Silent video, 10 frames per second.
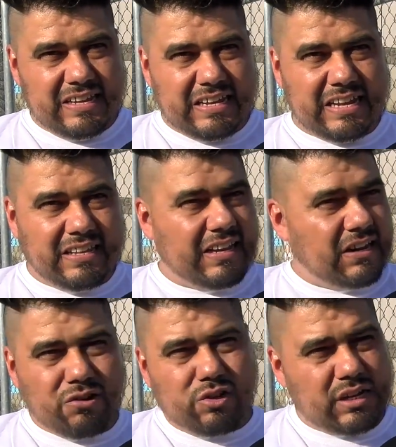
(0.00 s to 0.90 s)
gente que
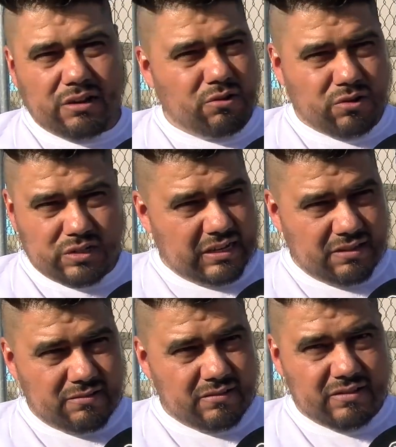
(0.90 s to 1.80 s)
no nos ha
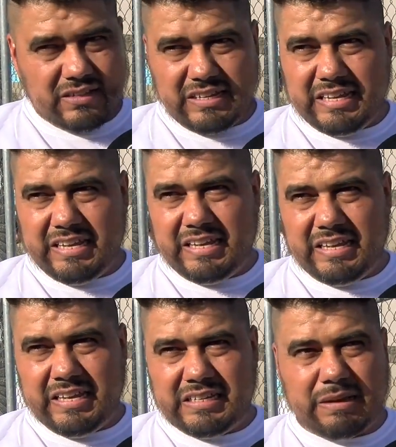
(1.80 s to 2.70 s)
conocido
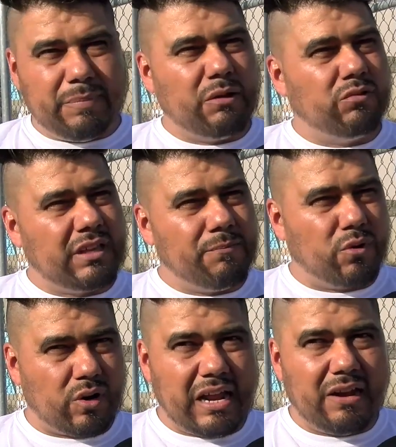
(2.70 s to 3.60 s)
y, se preguntan
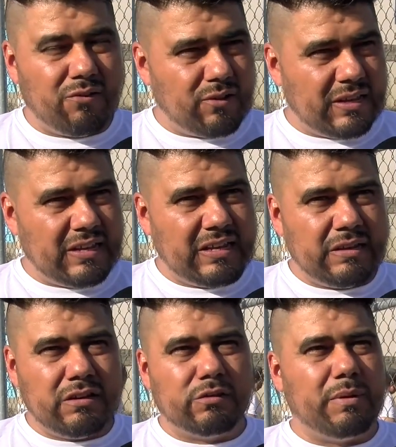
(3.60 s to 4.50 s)
por Lalo, eh,
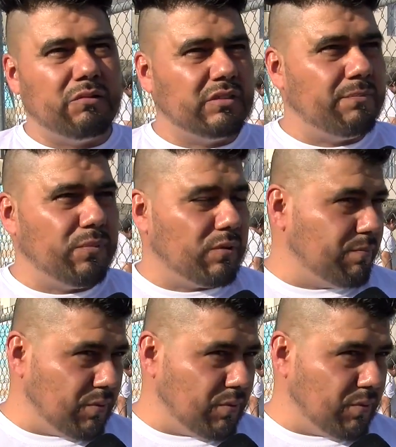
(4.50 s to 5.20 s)
eh, nos preguntan por,